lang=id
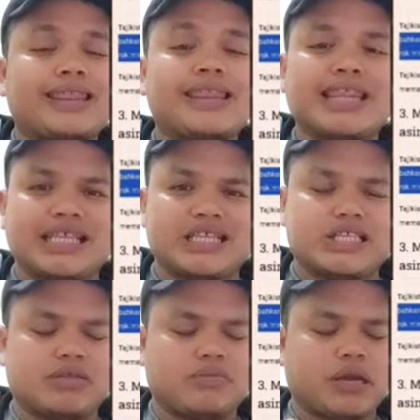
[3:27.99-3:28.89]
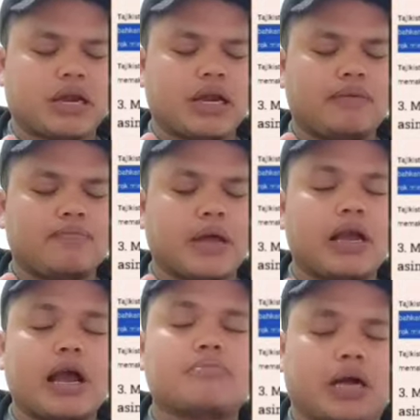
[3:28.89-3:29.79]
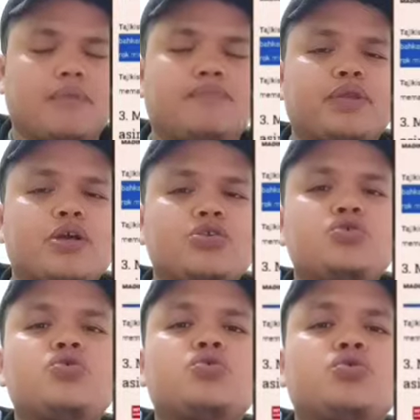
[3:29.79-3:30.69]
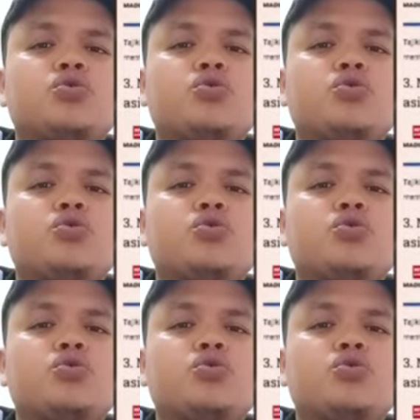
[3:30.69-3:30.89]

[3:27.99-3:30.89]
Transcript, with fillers: dan memperluas larangan ini ke semua institusi.